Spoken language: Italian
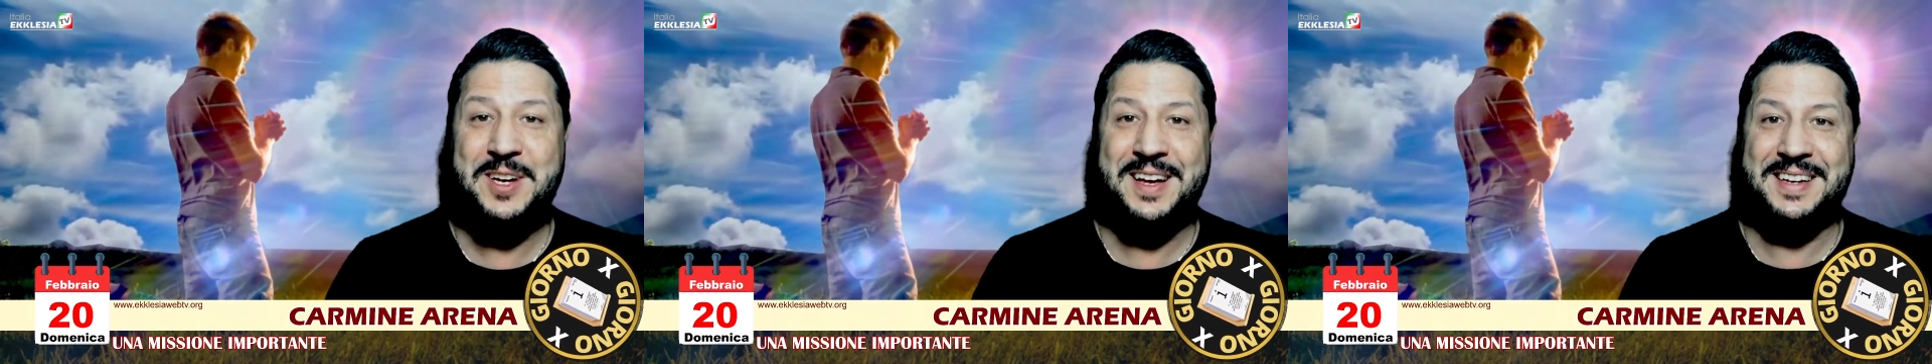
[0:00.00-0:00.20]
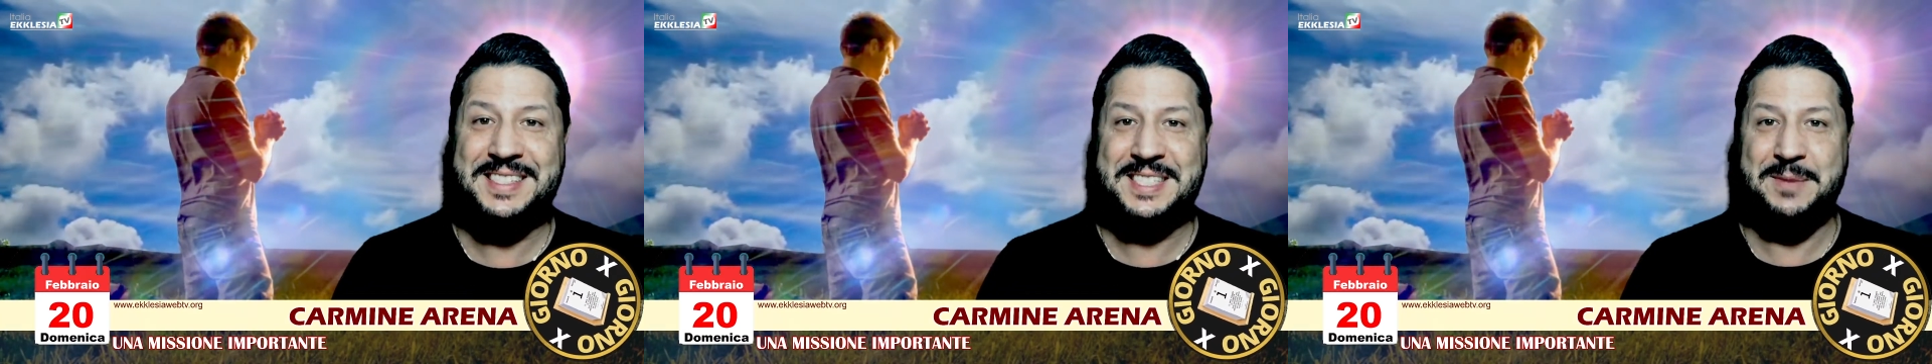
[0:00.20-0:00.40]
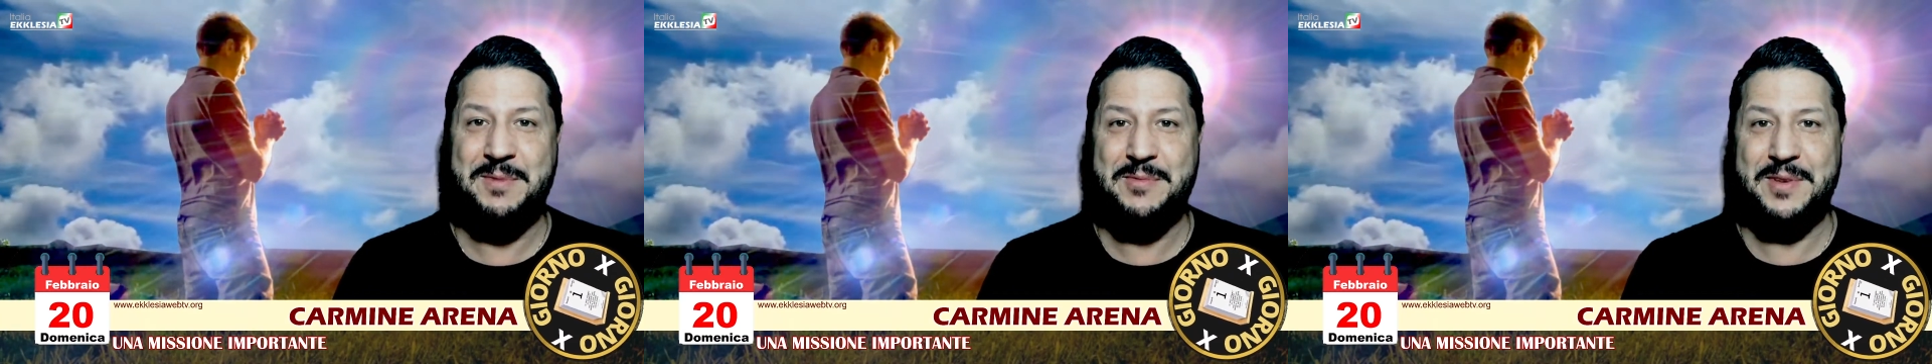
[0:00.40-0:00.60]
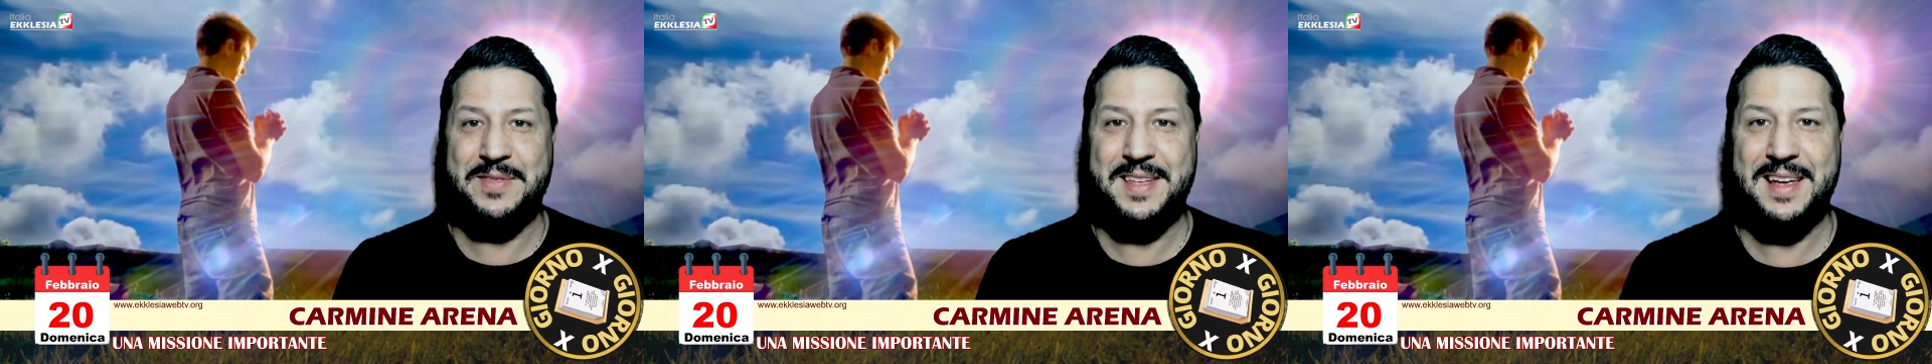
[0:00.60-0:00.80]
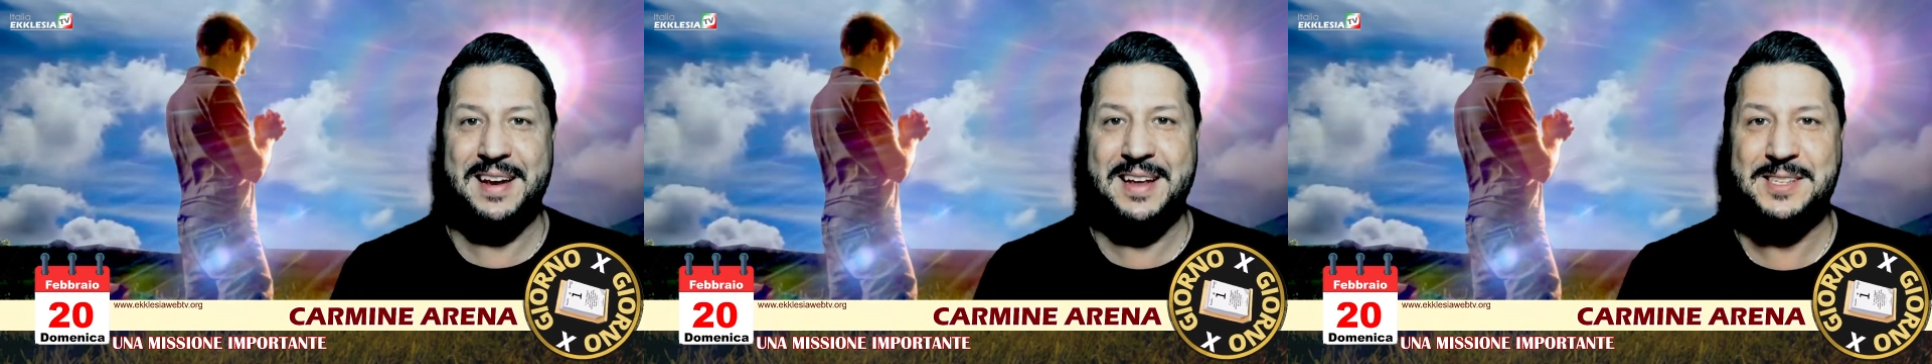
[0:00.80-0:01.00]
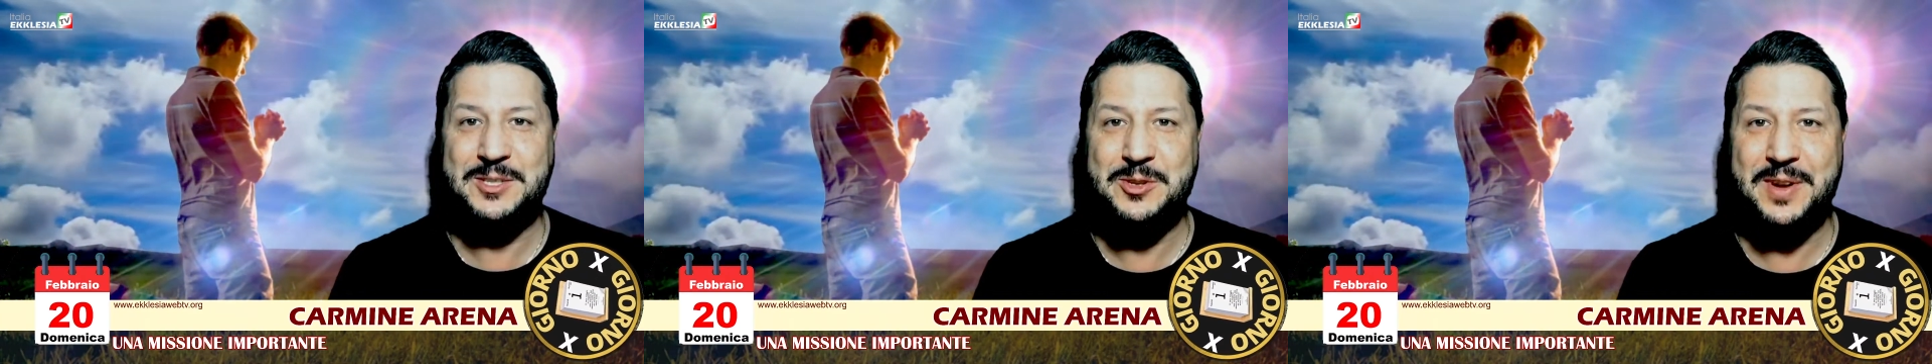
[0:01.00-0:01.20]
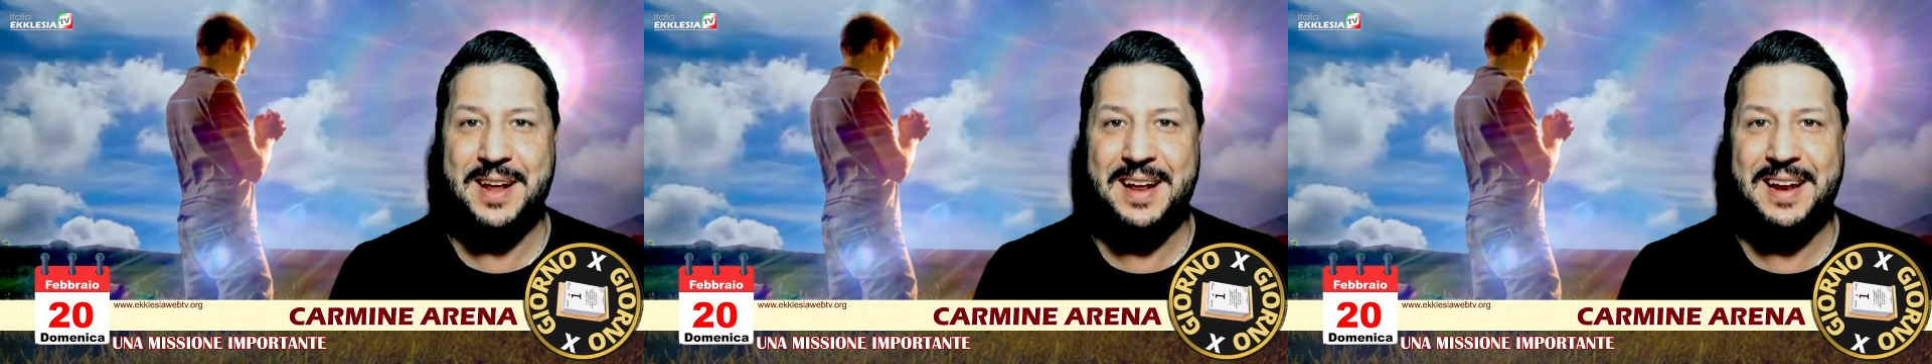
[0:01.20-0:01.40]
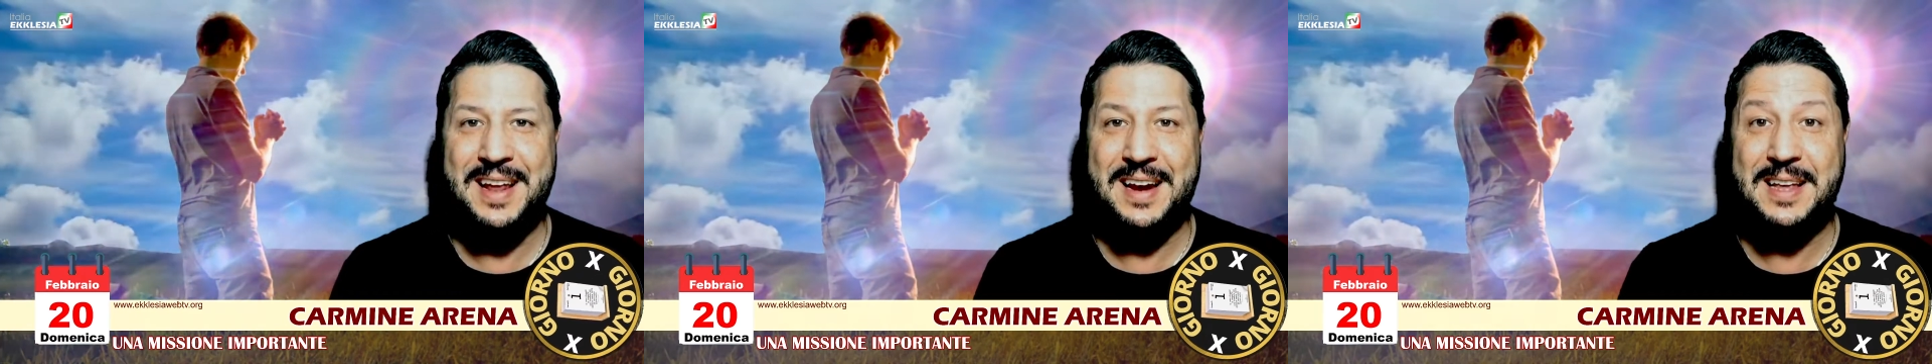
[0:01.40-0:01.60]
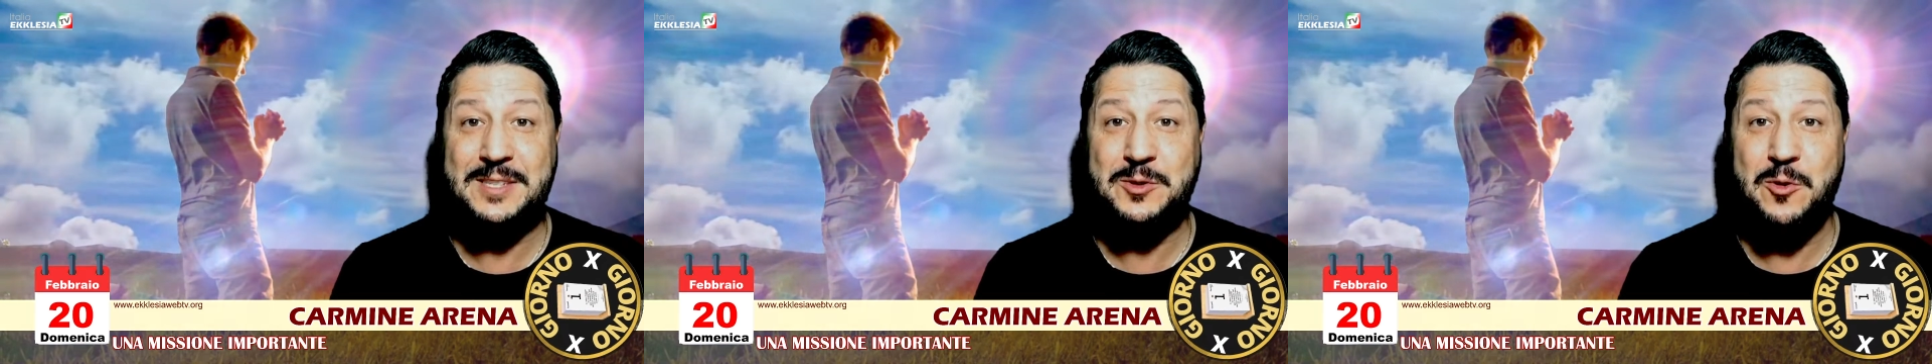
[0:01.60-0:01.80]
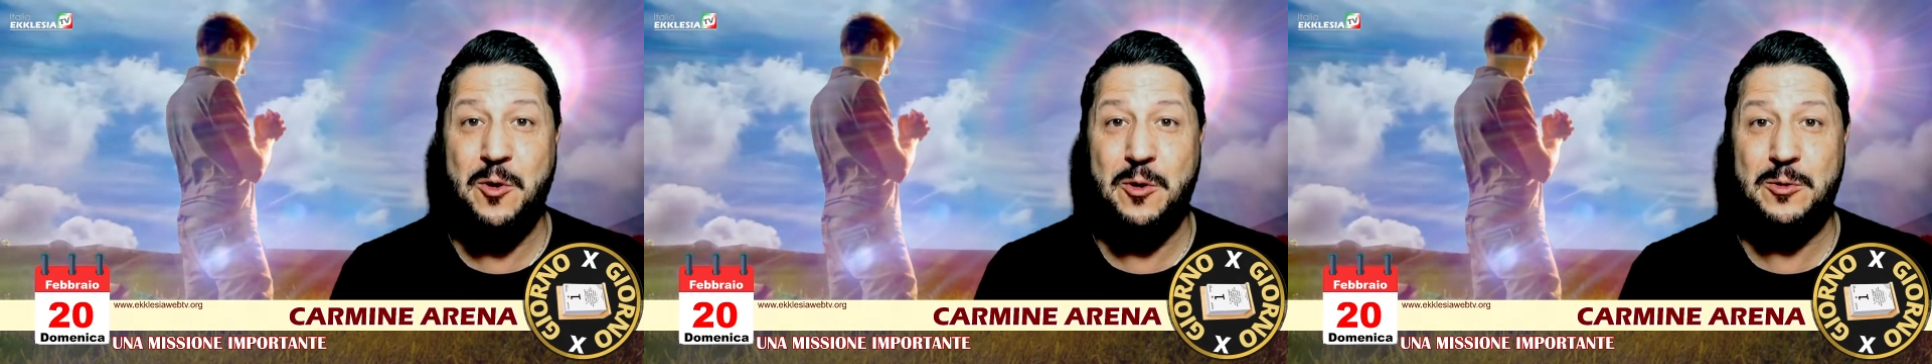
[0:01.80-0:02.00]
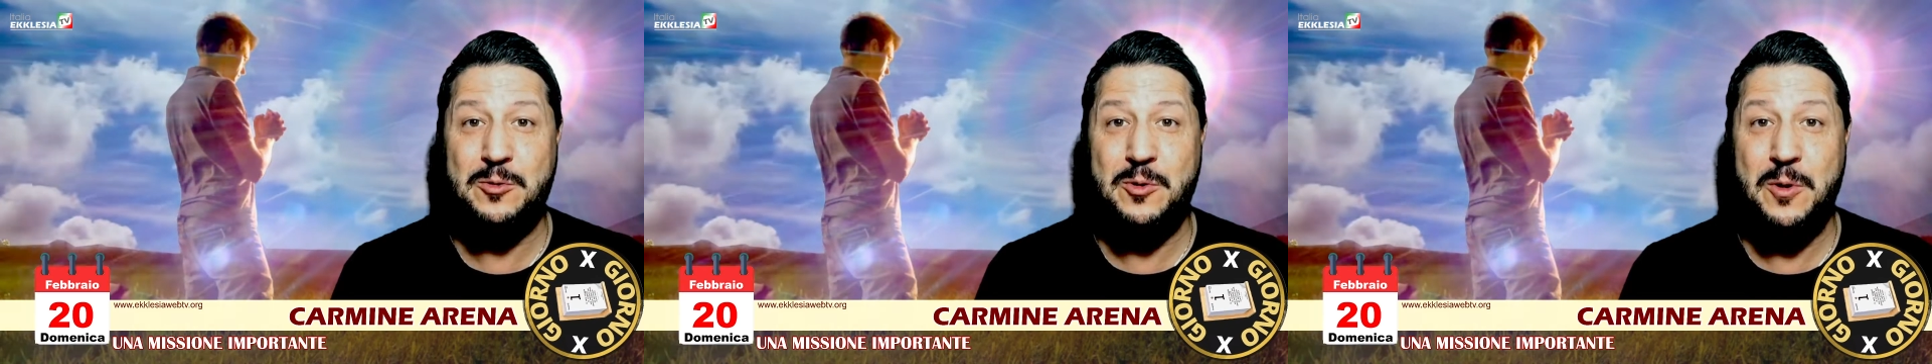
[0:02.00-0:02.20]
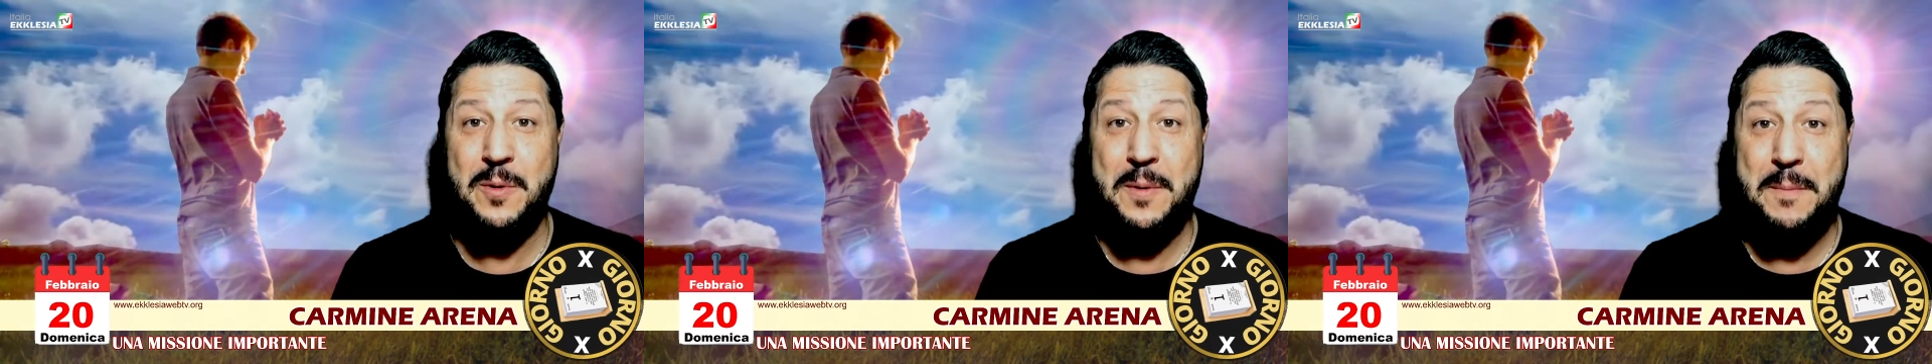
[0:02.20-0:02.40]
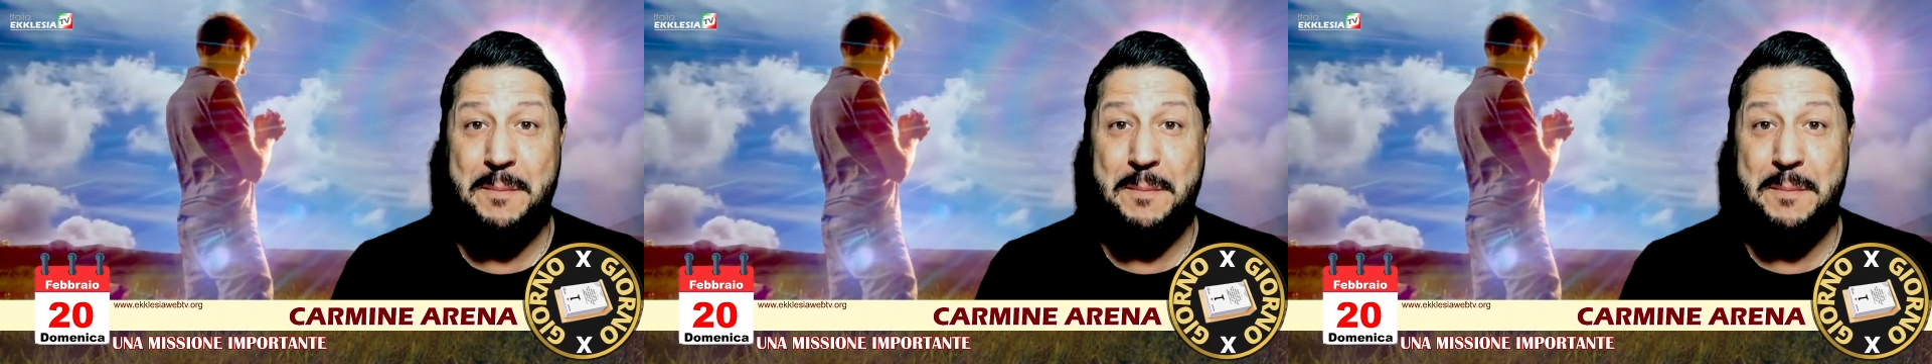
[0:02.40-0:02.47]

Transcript: carissimi fratelli e sorelle all'ascolto,